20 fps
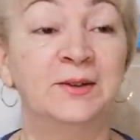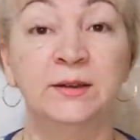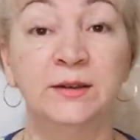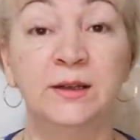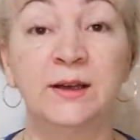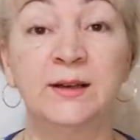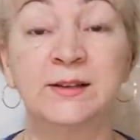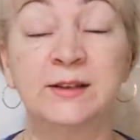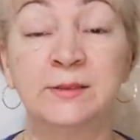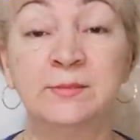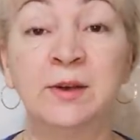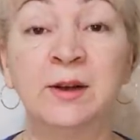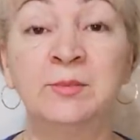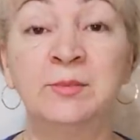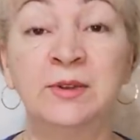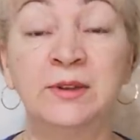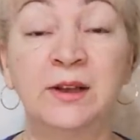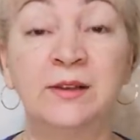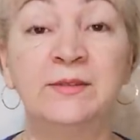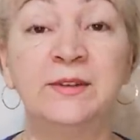Да,
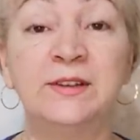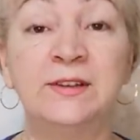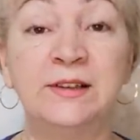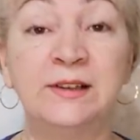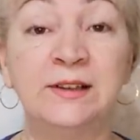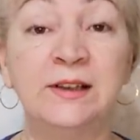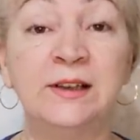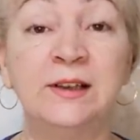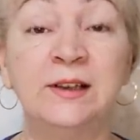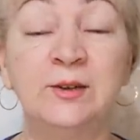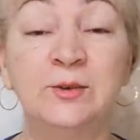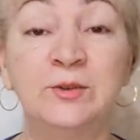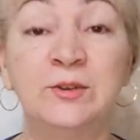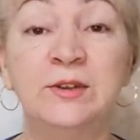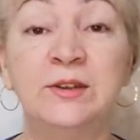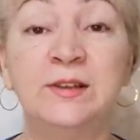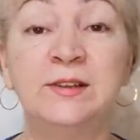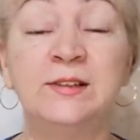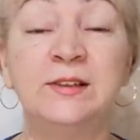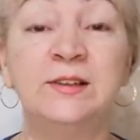зима была веселее,
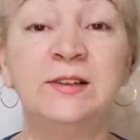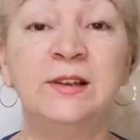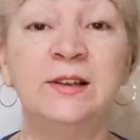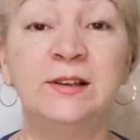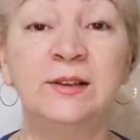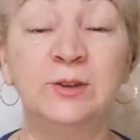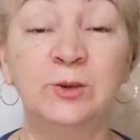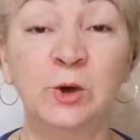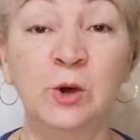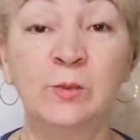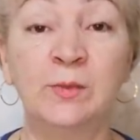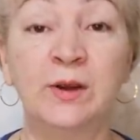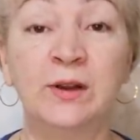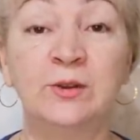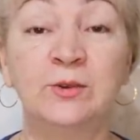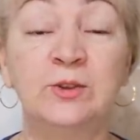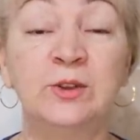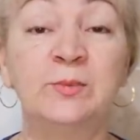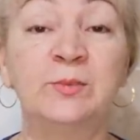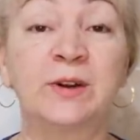люди не сидели
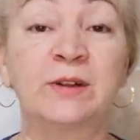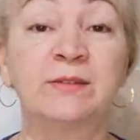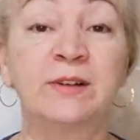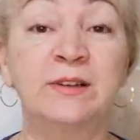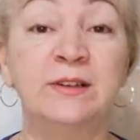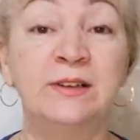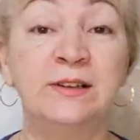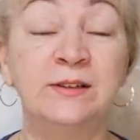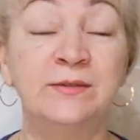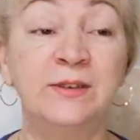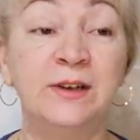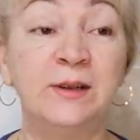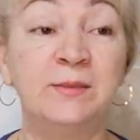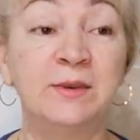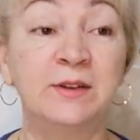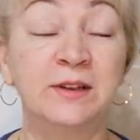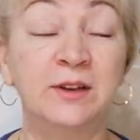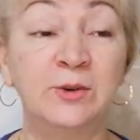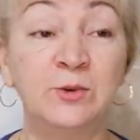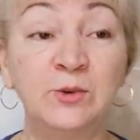дома, люди проводили
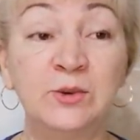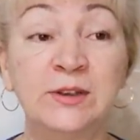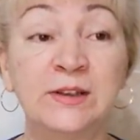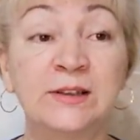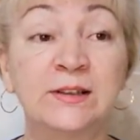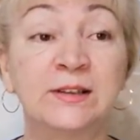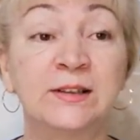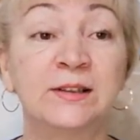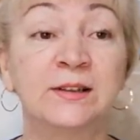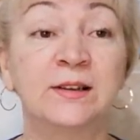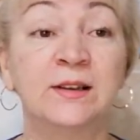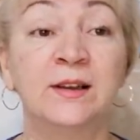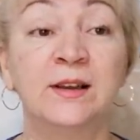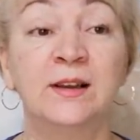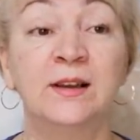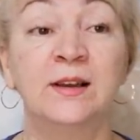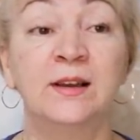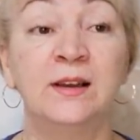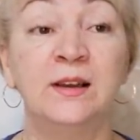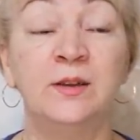время на улице.
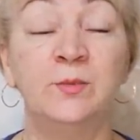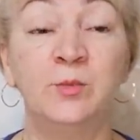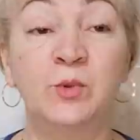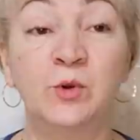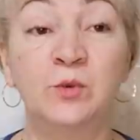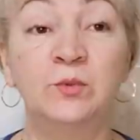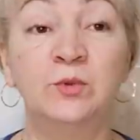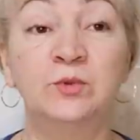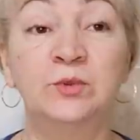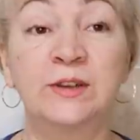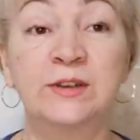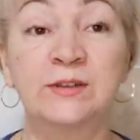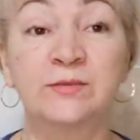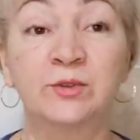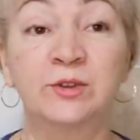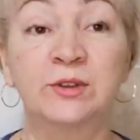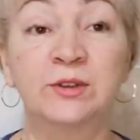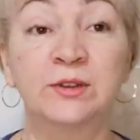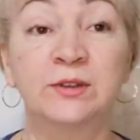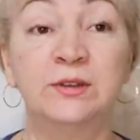И помню, у
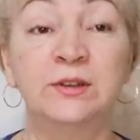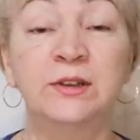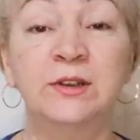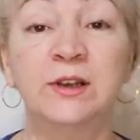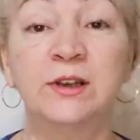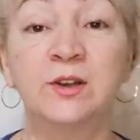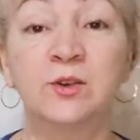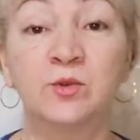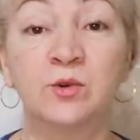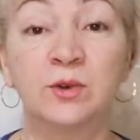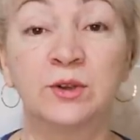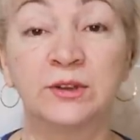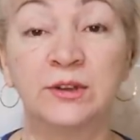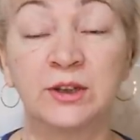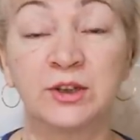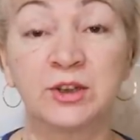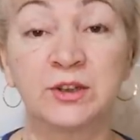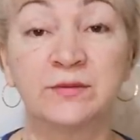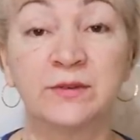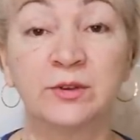нас вот э, недалеко от
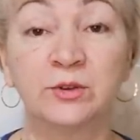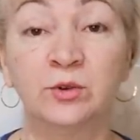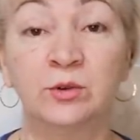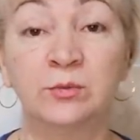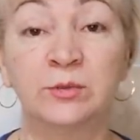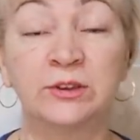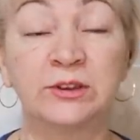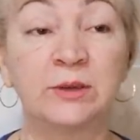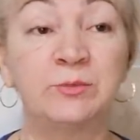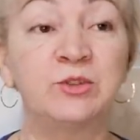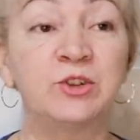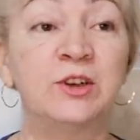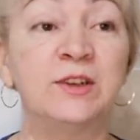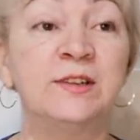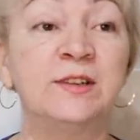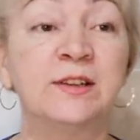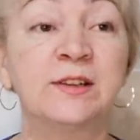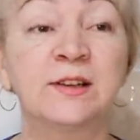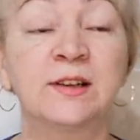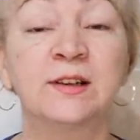нашего дома, там
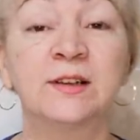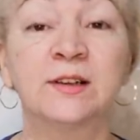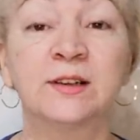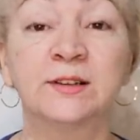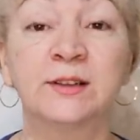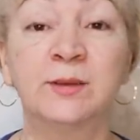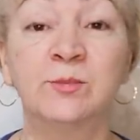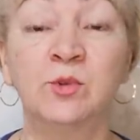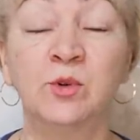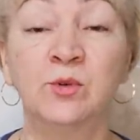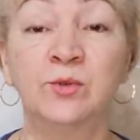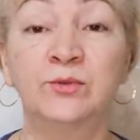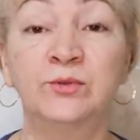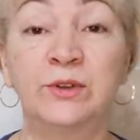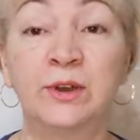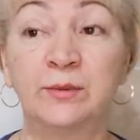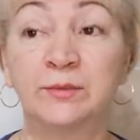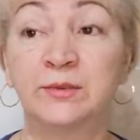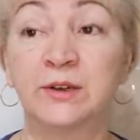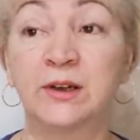через несколько домов,
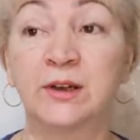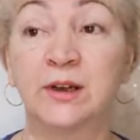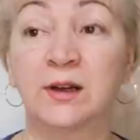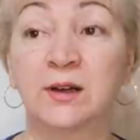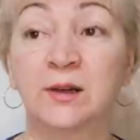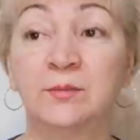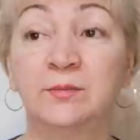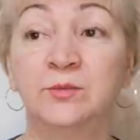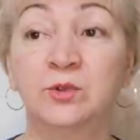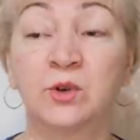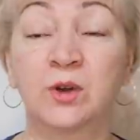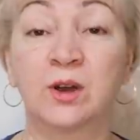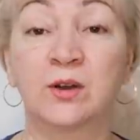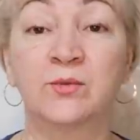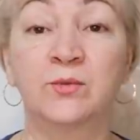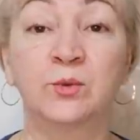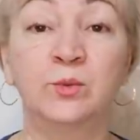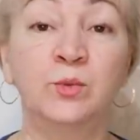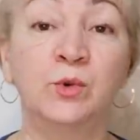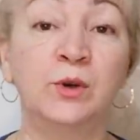там такая, ну,
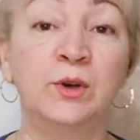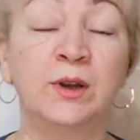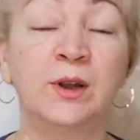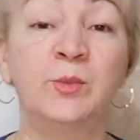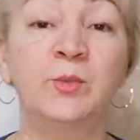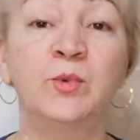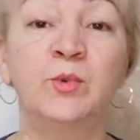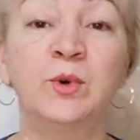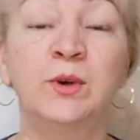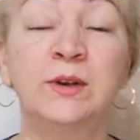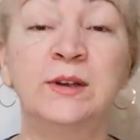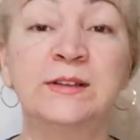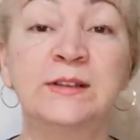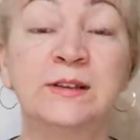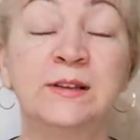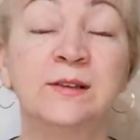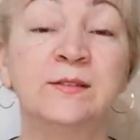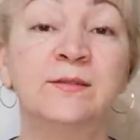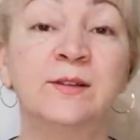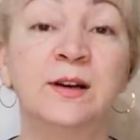как футбольное поле,
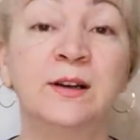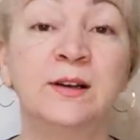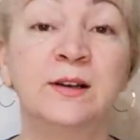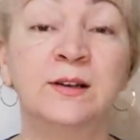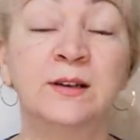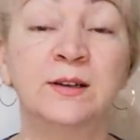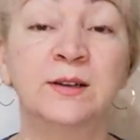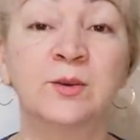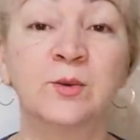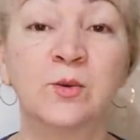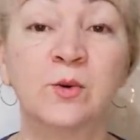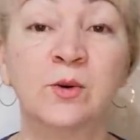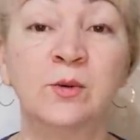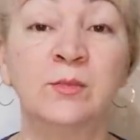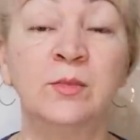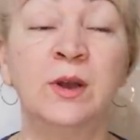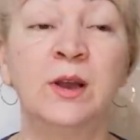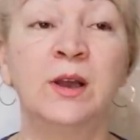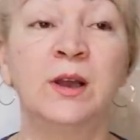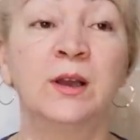заливали
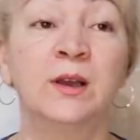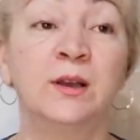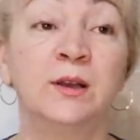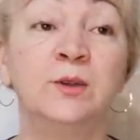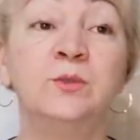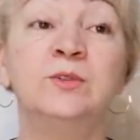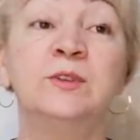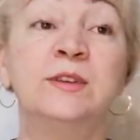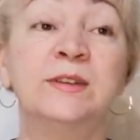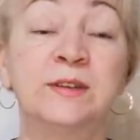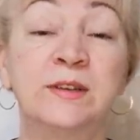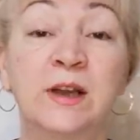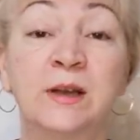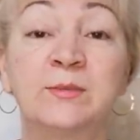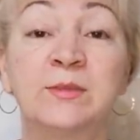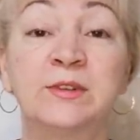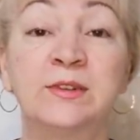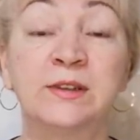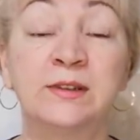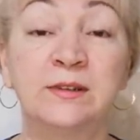катком. Люди
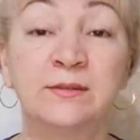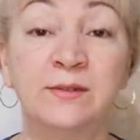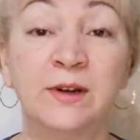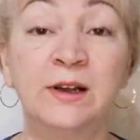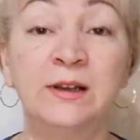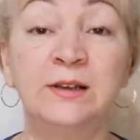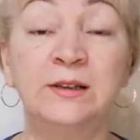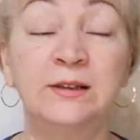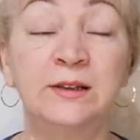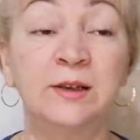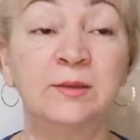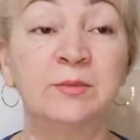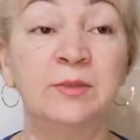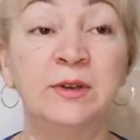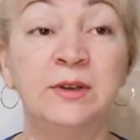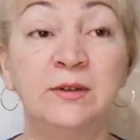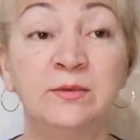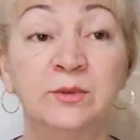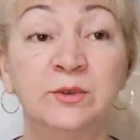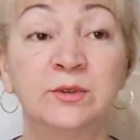сами заливали там,
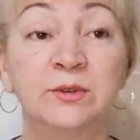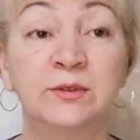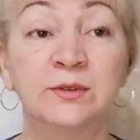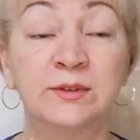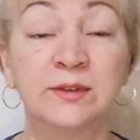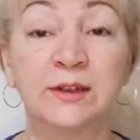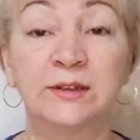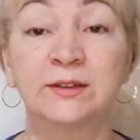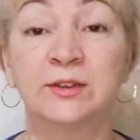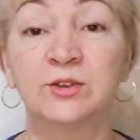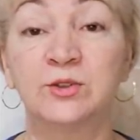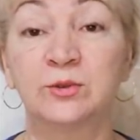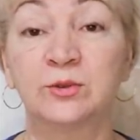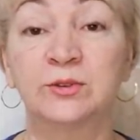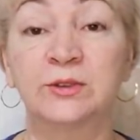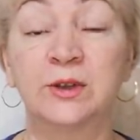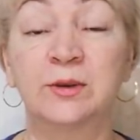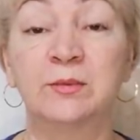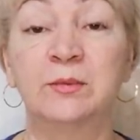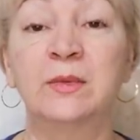и вот э, за ночь
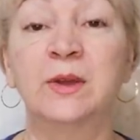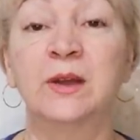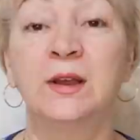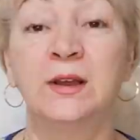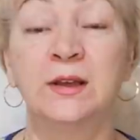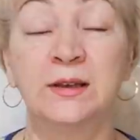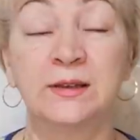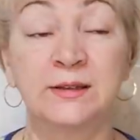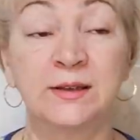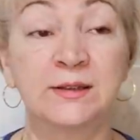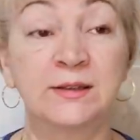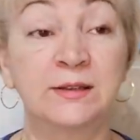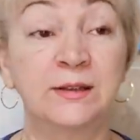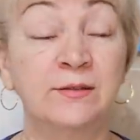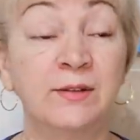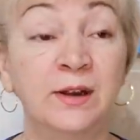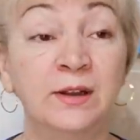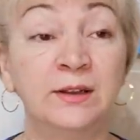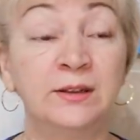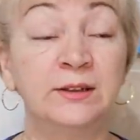он там
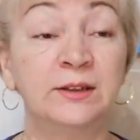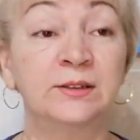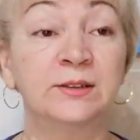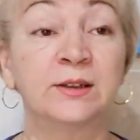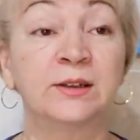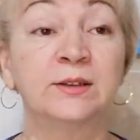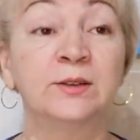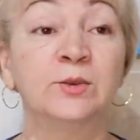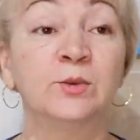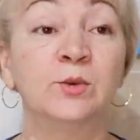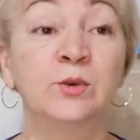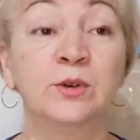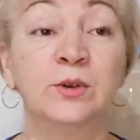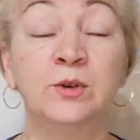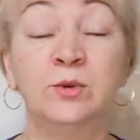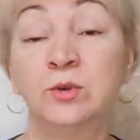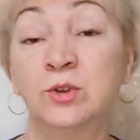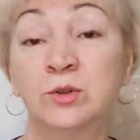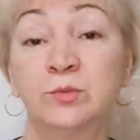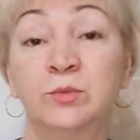застывал этот
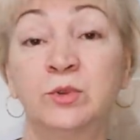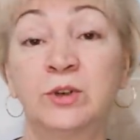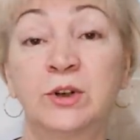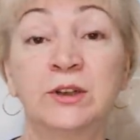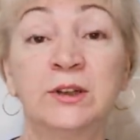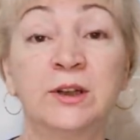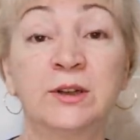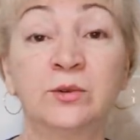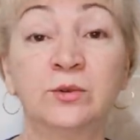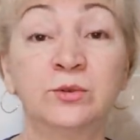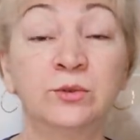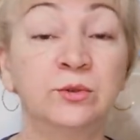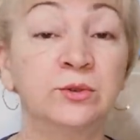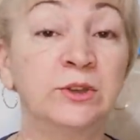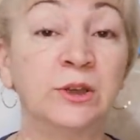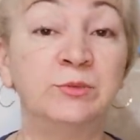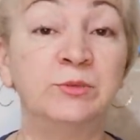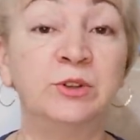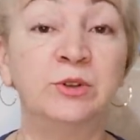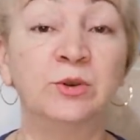каток. И очень много народу,
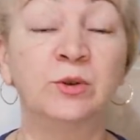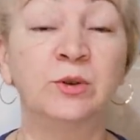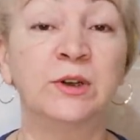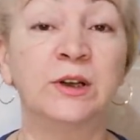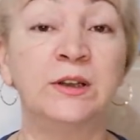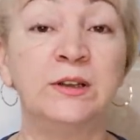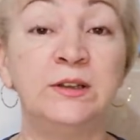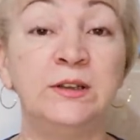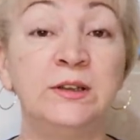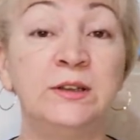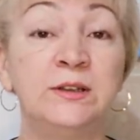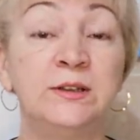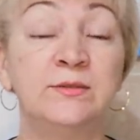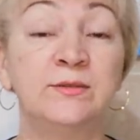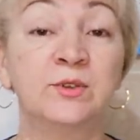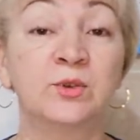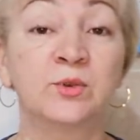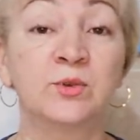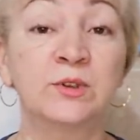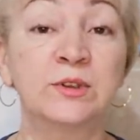там не только дети,
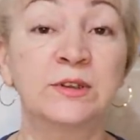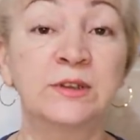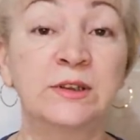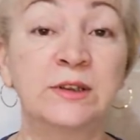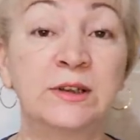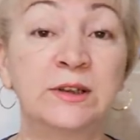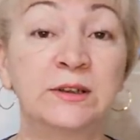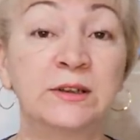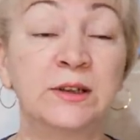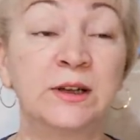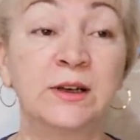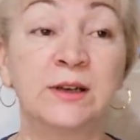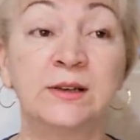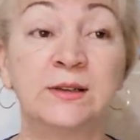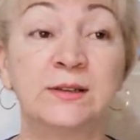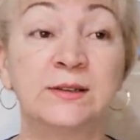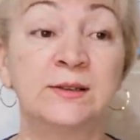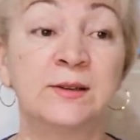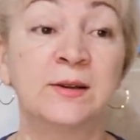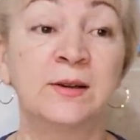взрослые
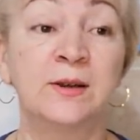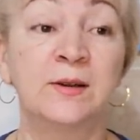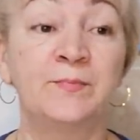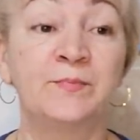катались.